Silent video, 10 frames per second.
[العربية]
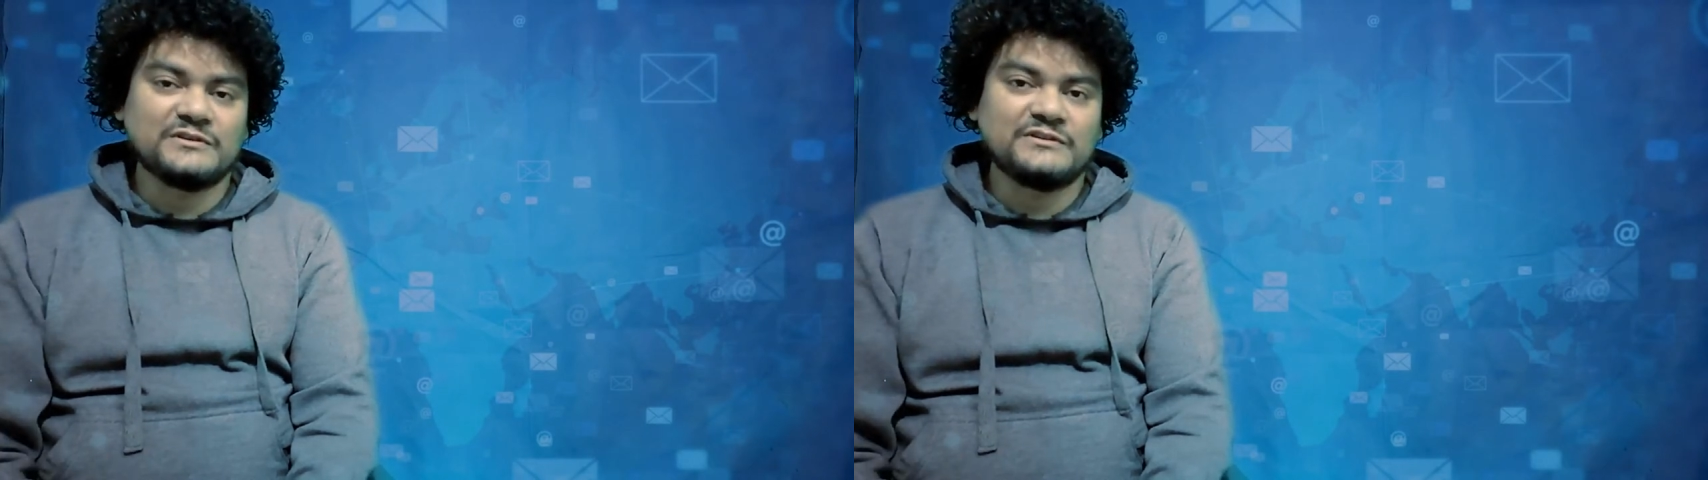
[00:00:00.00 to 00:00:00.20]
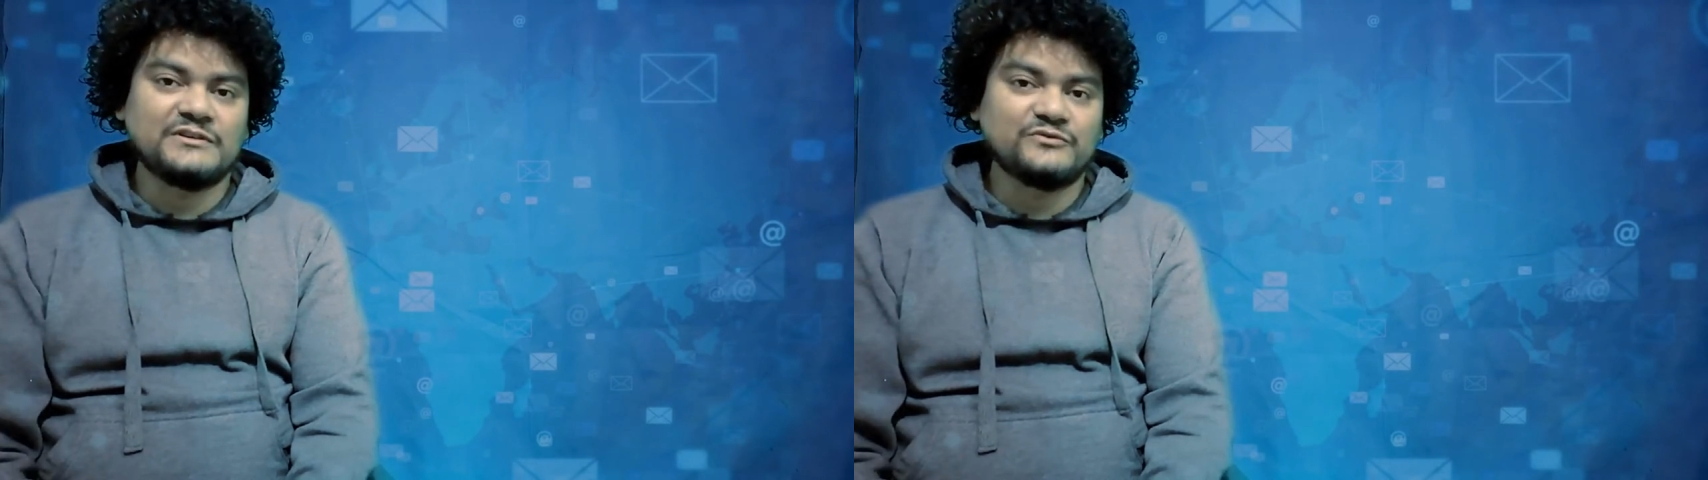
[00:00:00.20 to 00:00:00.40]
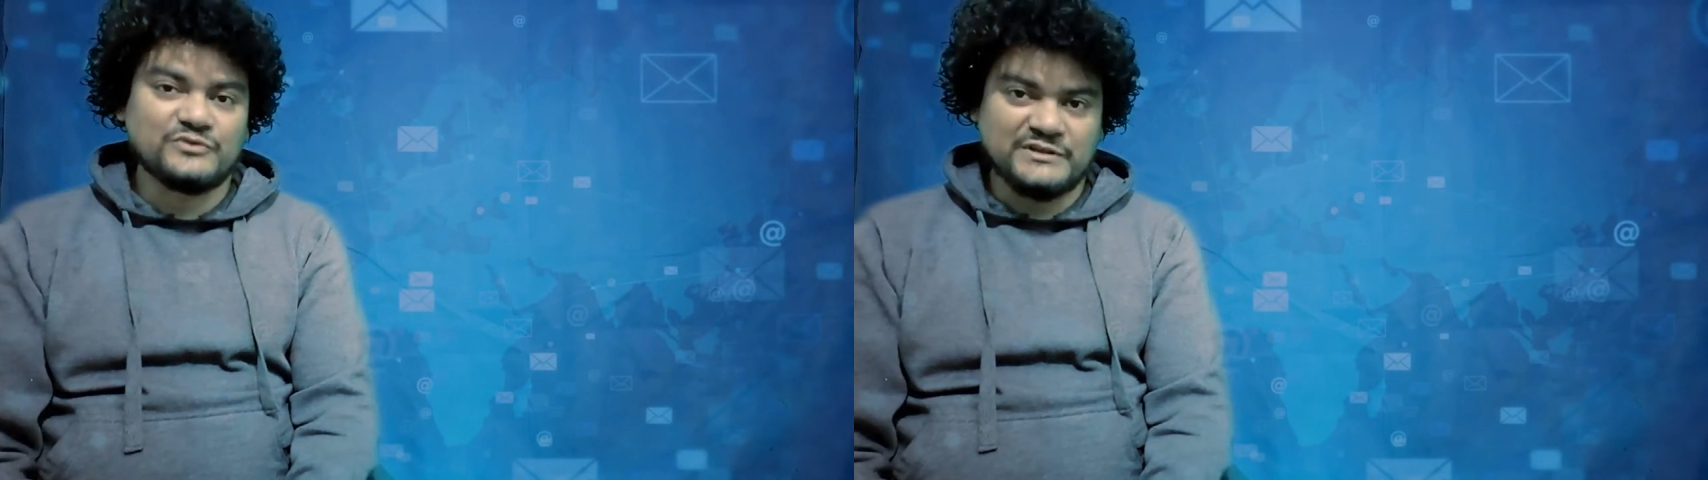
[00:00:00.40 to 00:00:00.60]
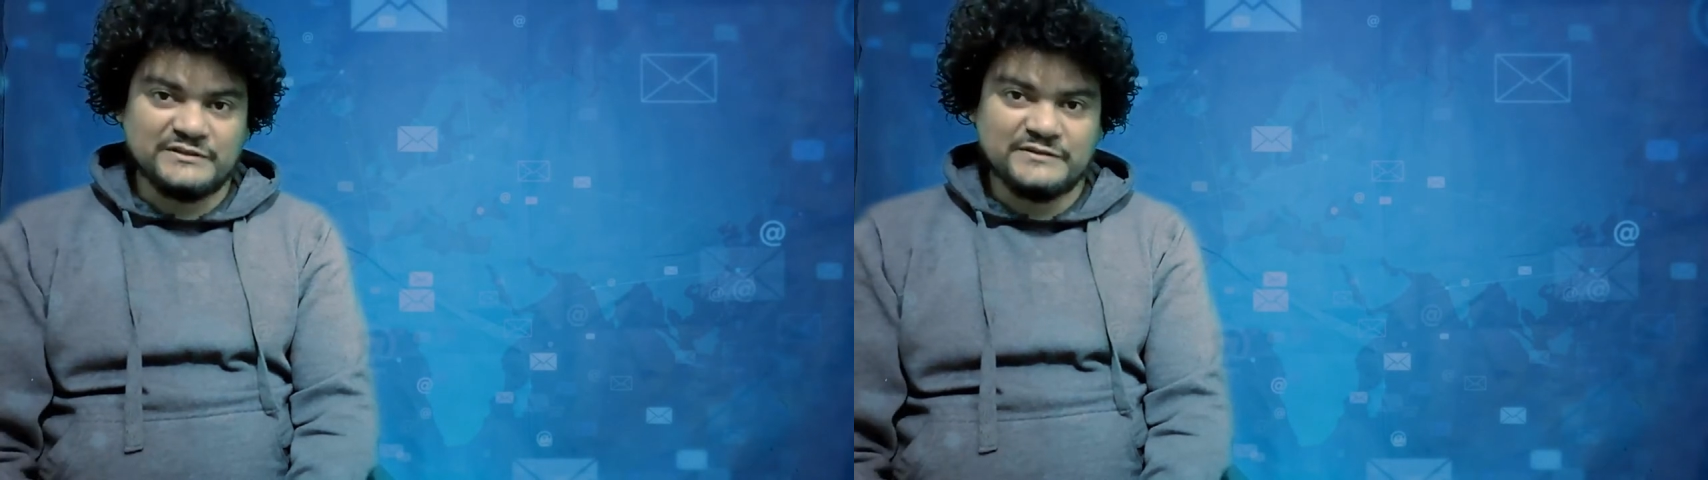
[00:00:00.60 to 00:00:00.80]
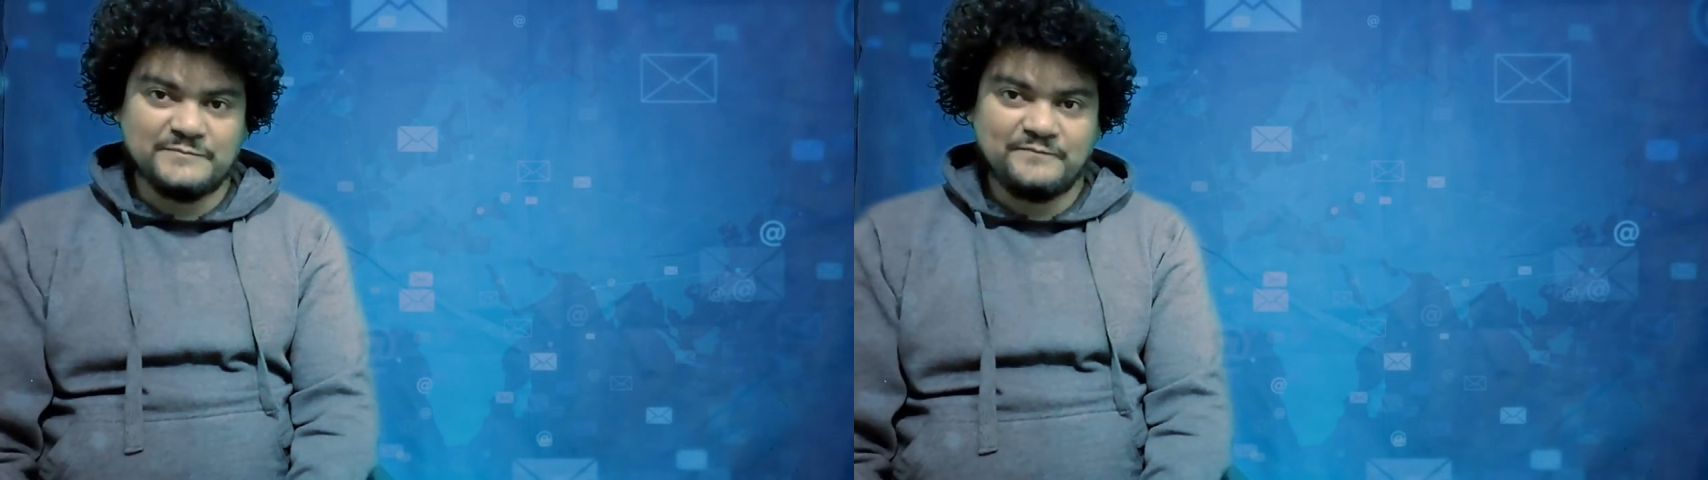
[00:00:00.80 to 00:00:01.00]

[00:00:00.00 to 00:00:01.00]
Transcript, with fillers: التليفونات